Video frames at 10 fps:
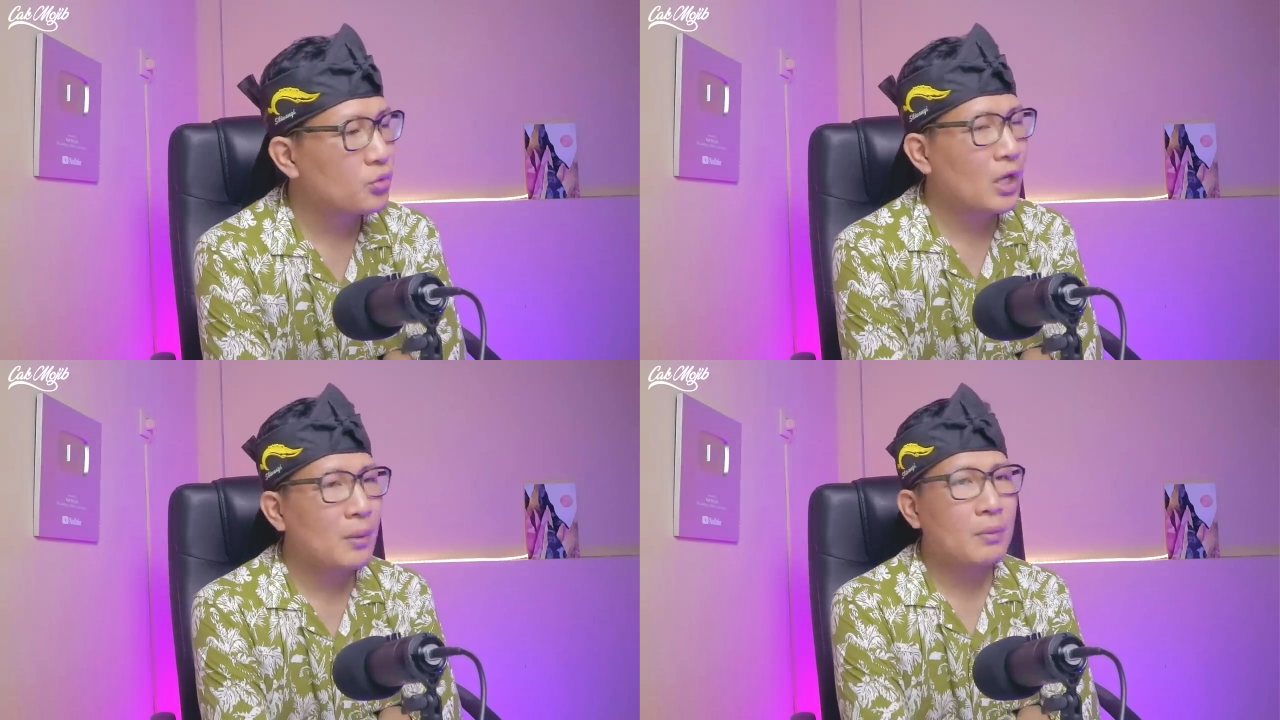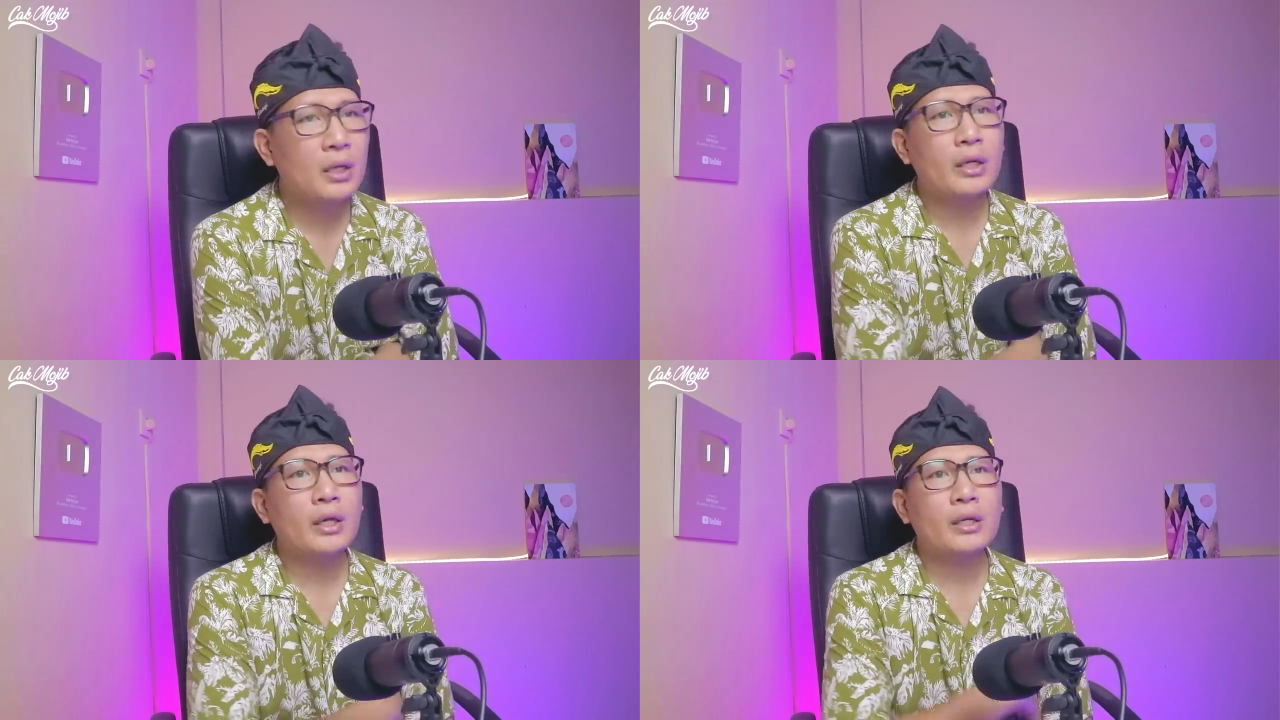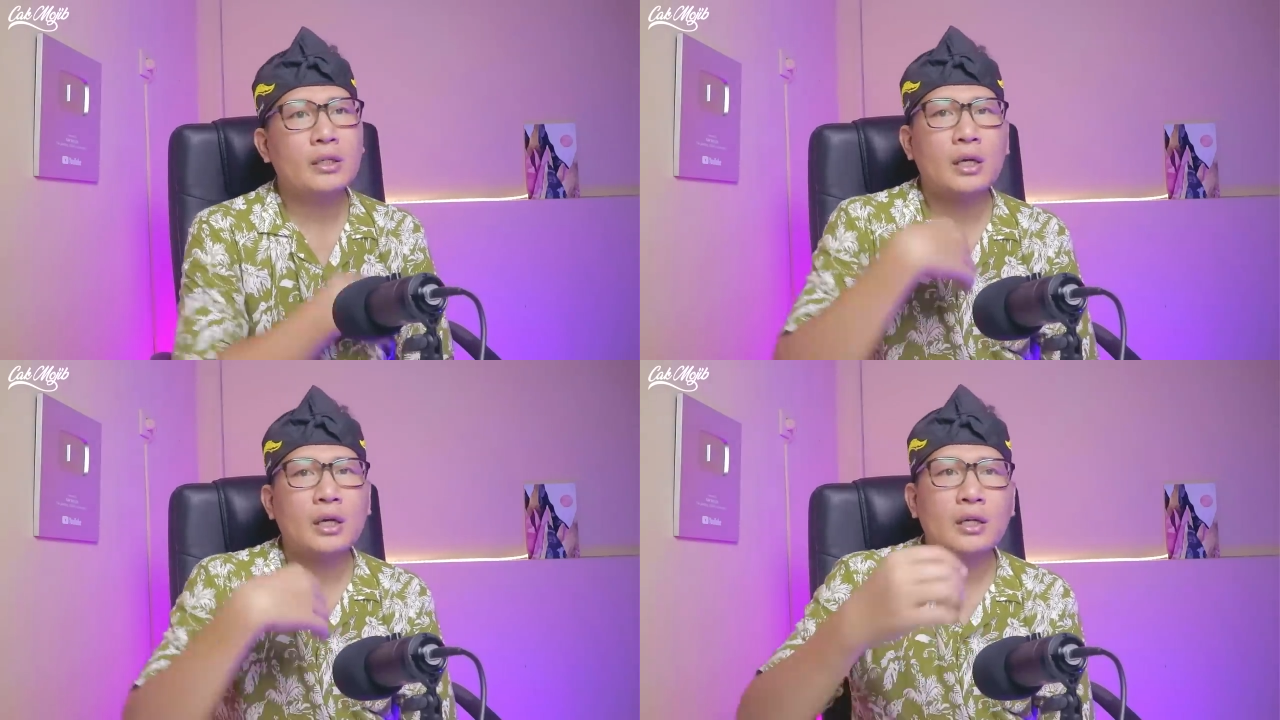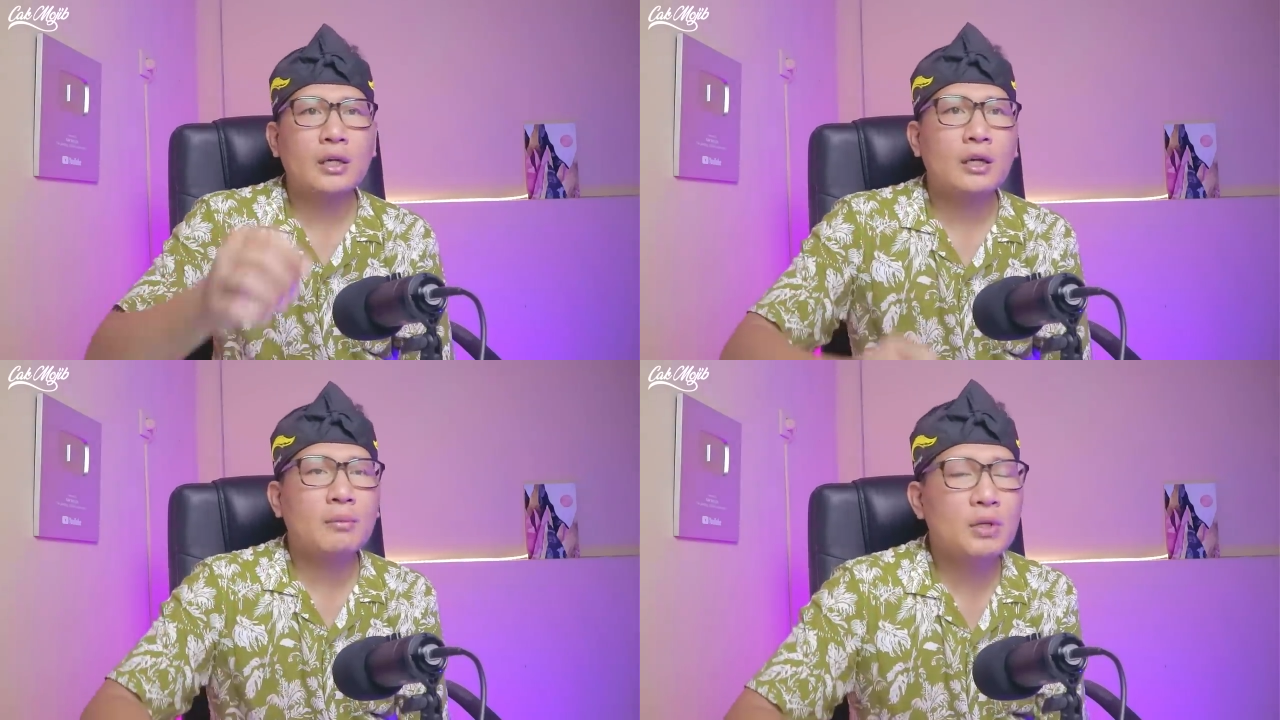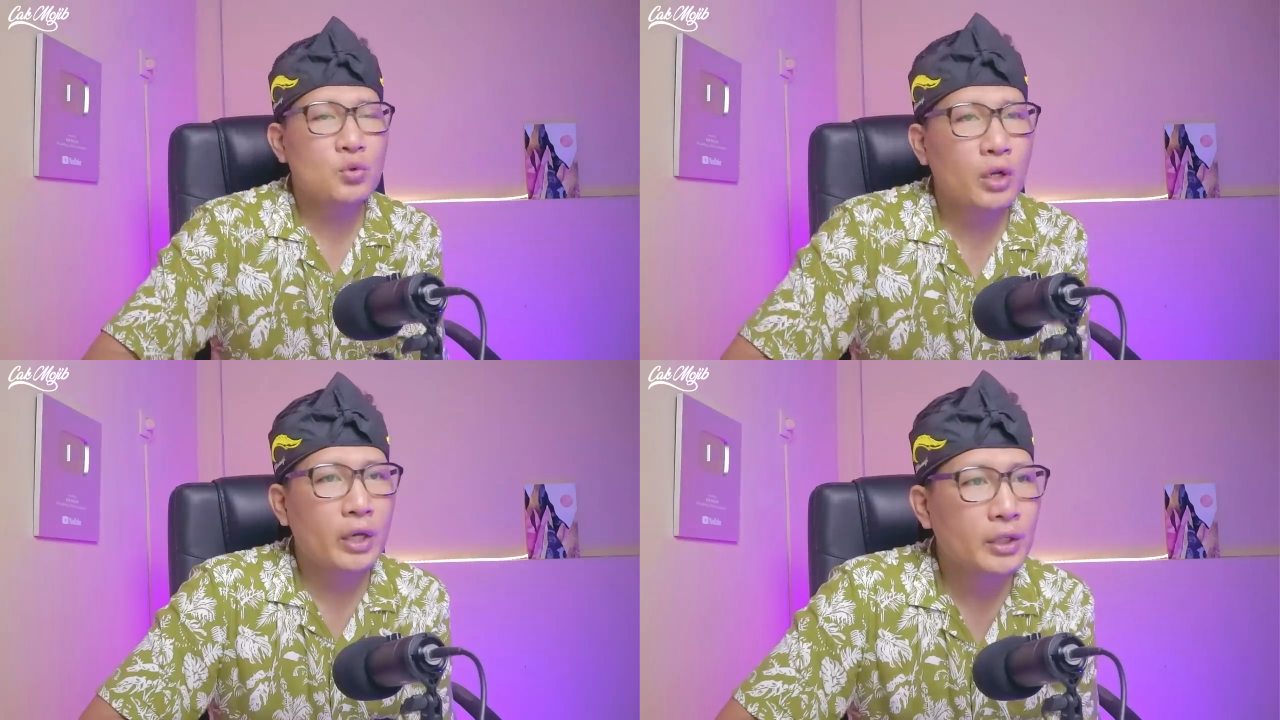Sama kayak negara-negara
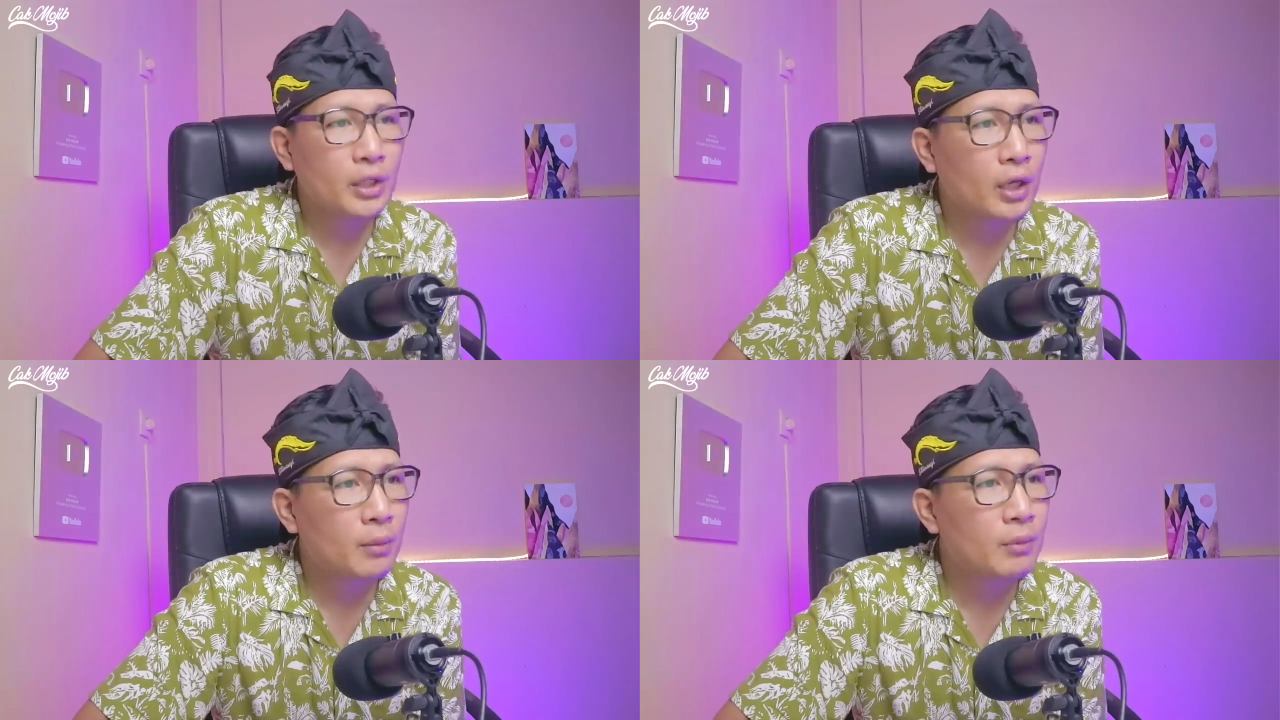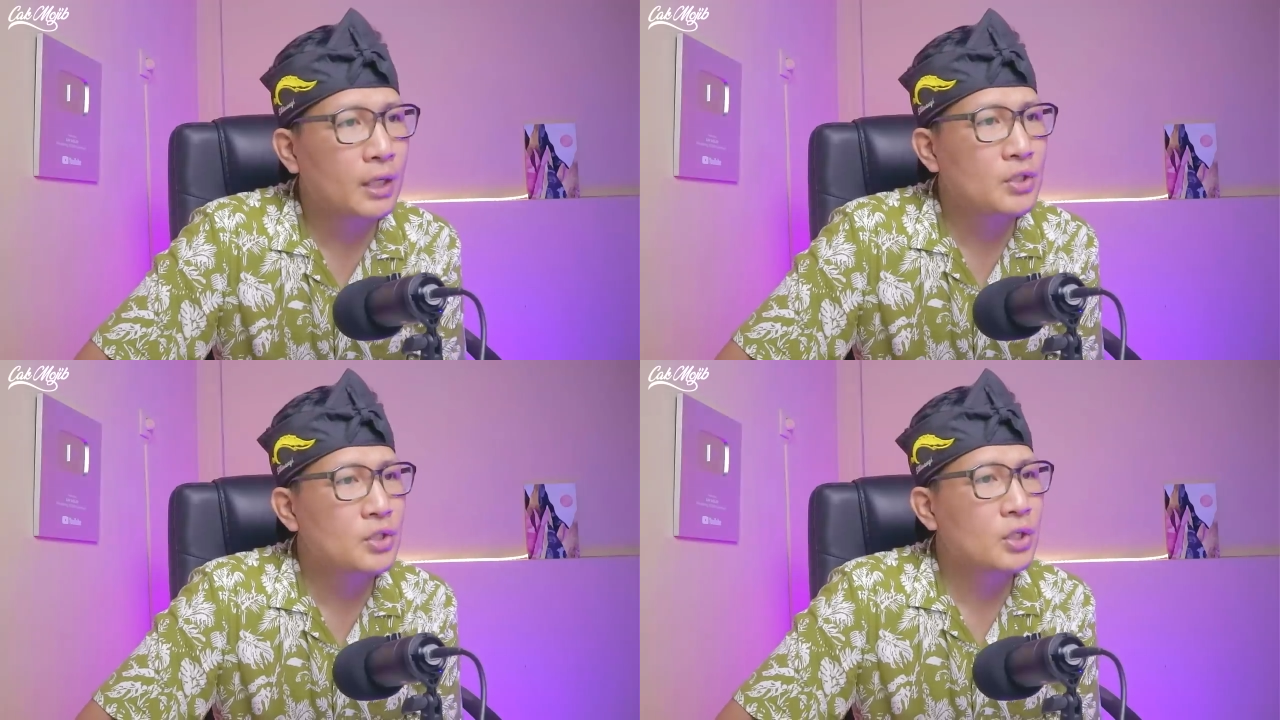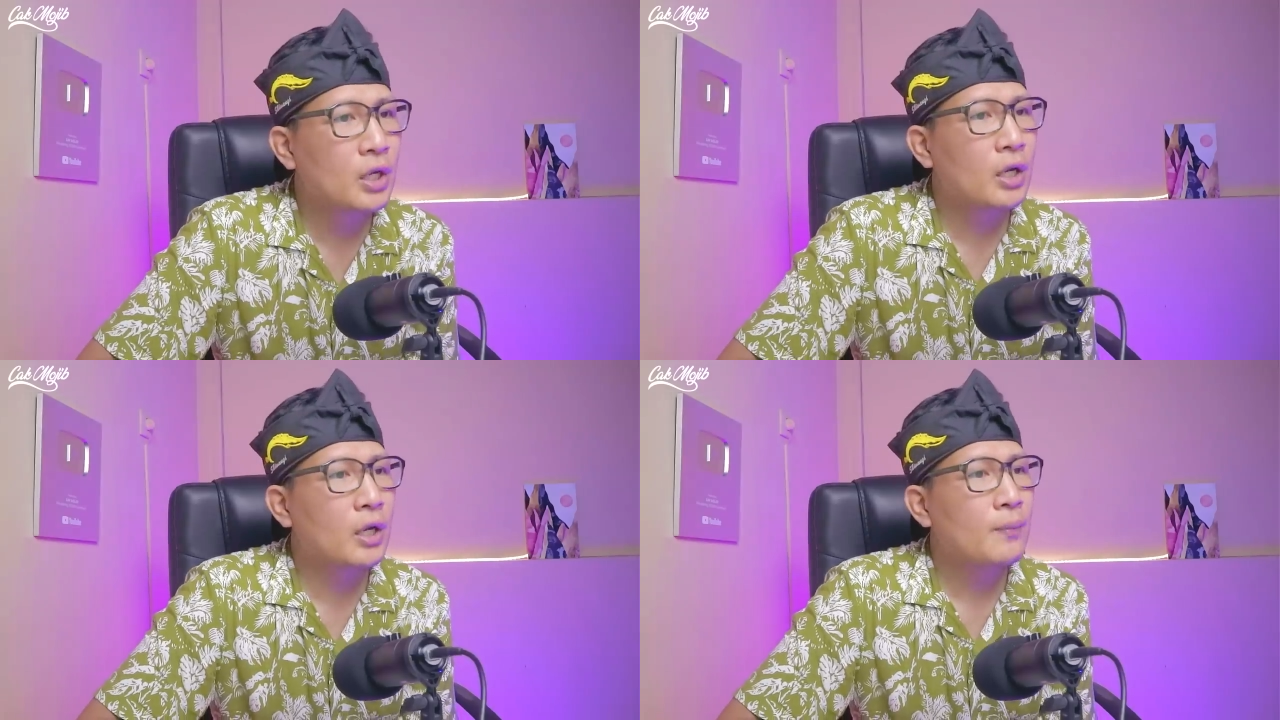maju lainnya ya, Belanda,